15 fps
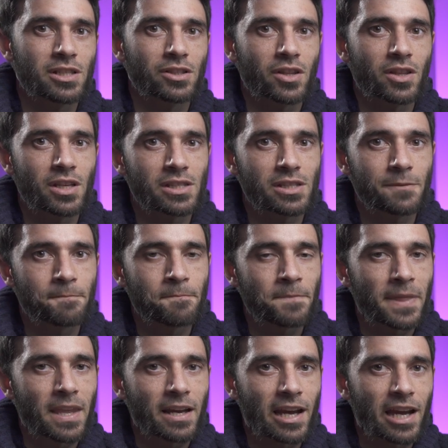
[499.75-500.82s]
Entonces
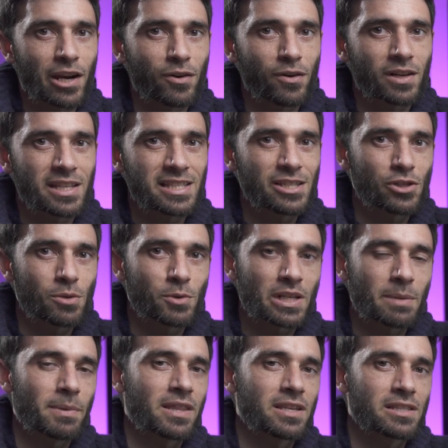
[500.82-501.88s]
creo que si somos
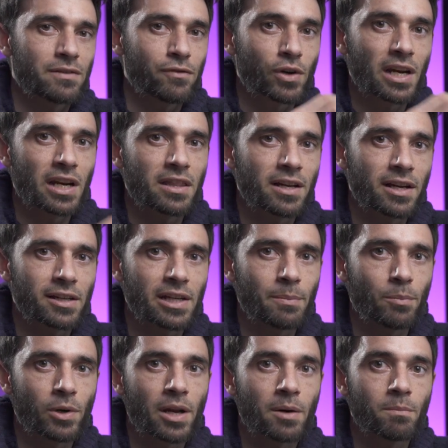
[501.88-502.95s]
capaces de focalizar y
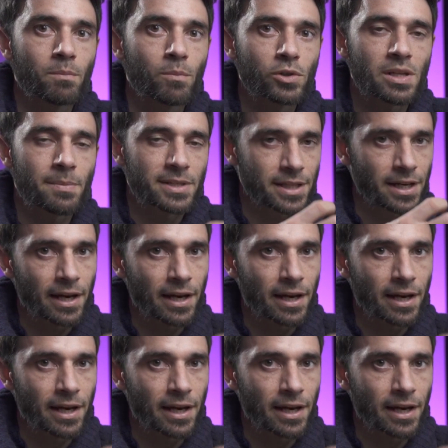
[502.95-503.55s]
poner mucha más